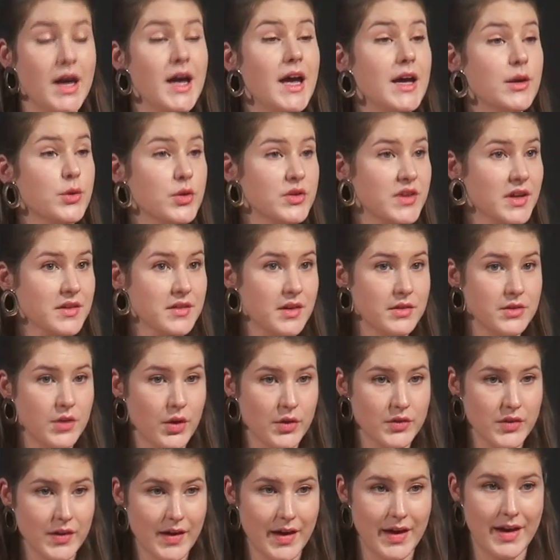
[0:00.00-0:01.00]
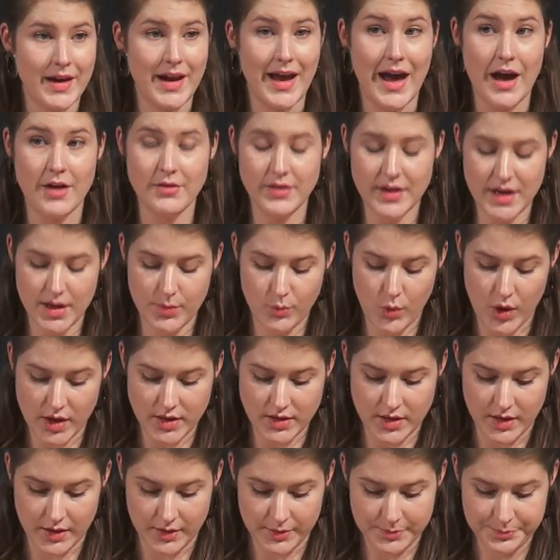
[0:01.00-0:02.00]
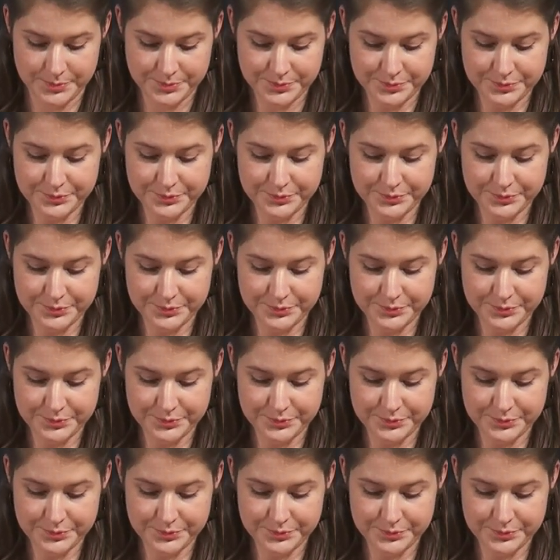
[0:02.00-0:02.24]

et que certaines d'entre elles avaient les moyens,